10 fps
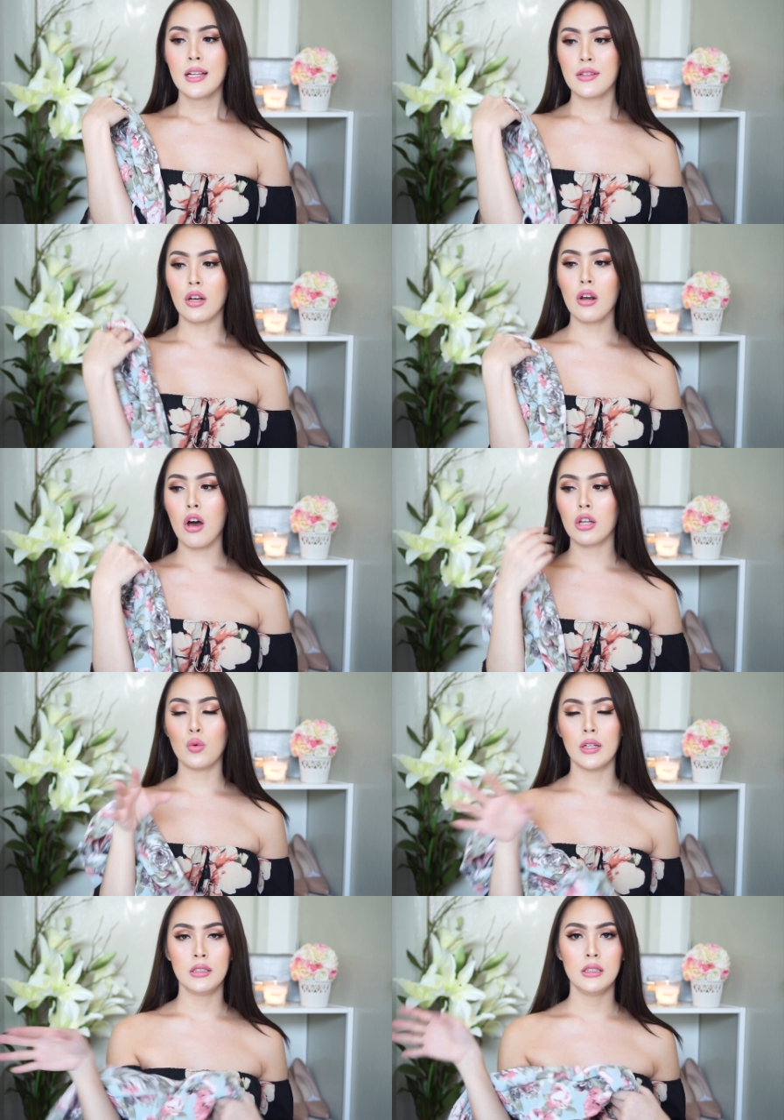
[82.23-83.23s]
จอดรอ
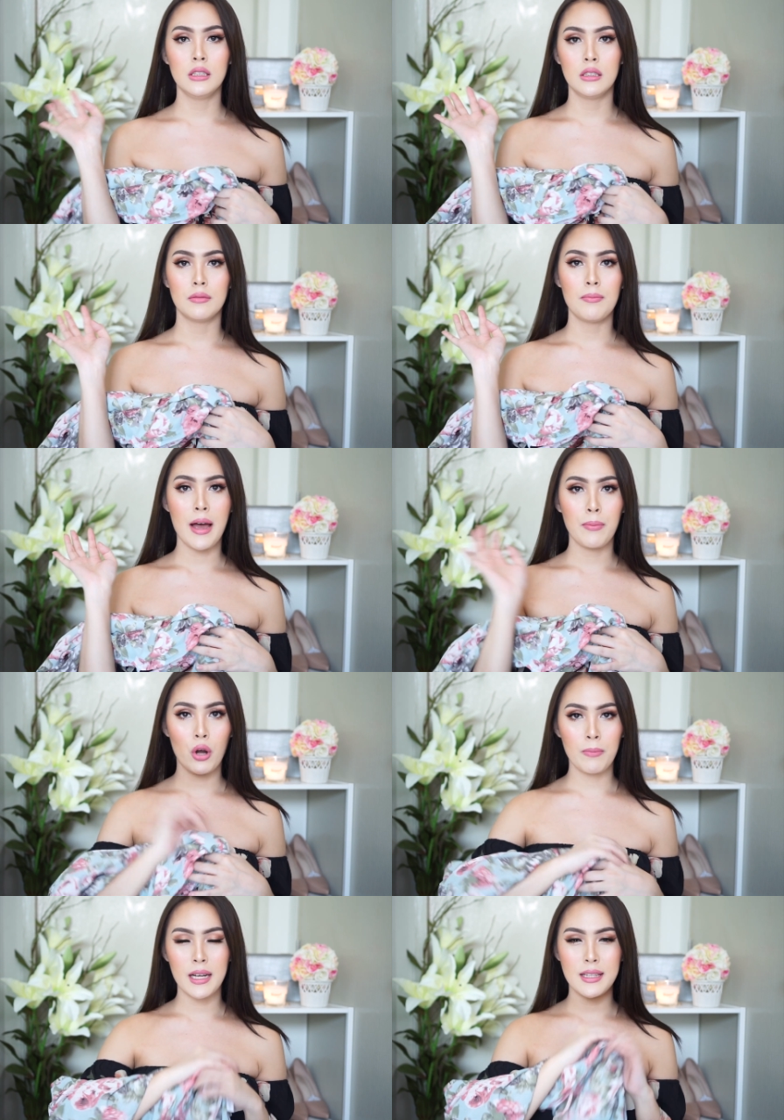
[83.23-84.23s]
ตัวอื่นๆมาพ
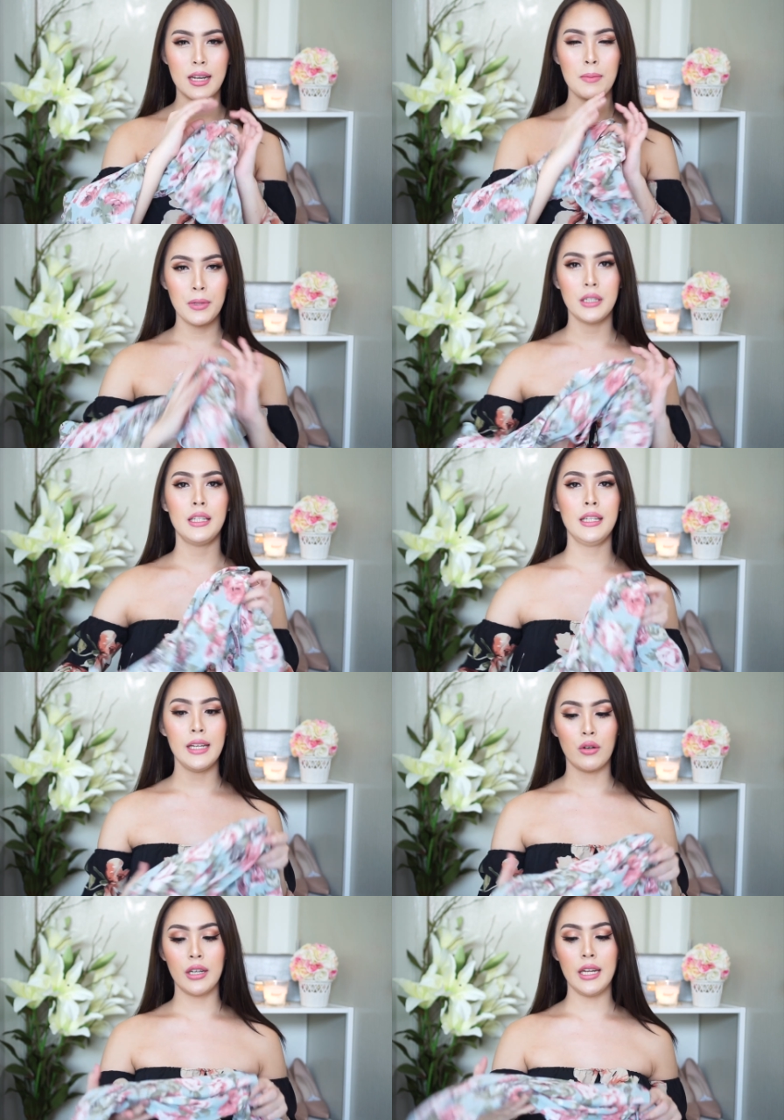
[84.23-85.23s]
ร้อมกันจะได้เปิดที
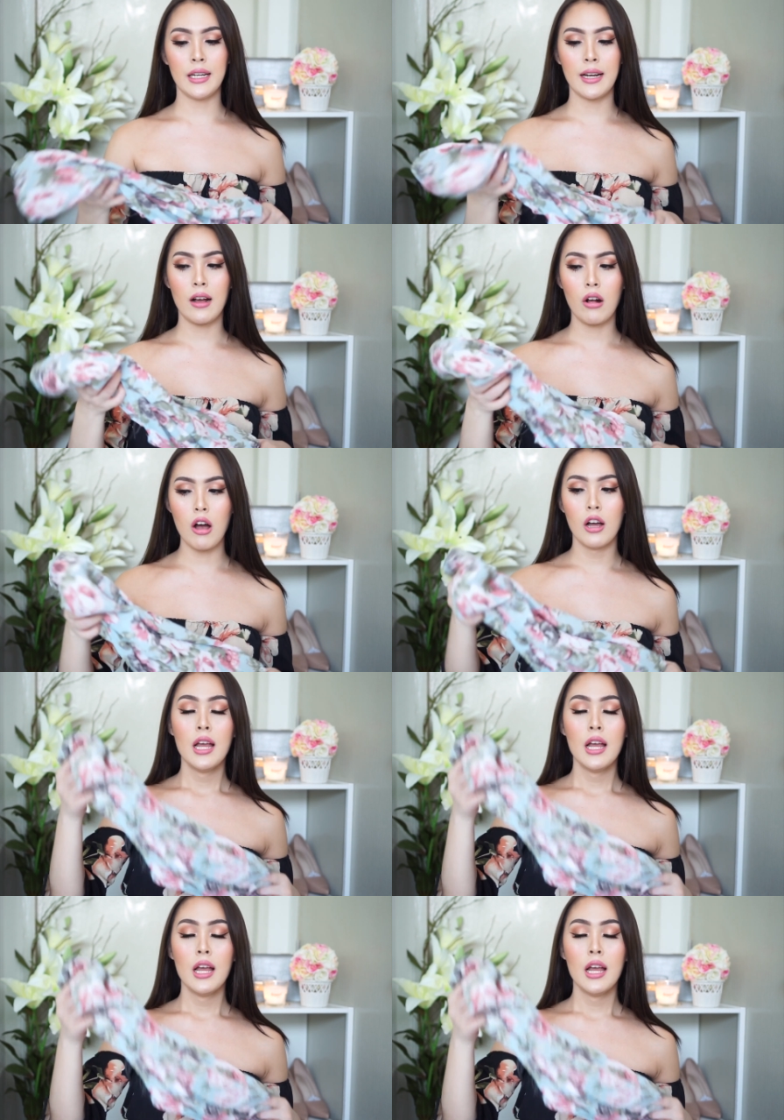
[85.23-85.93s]
เดียวนั่นเองนะคะก็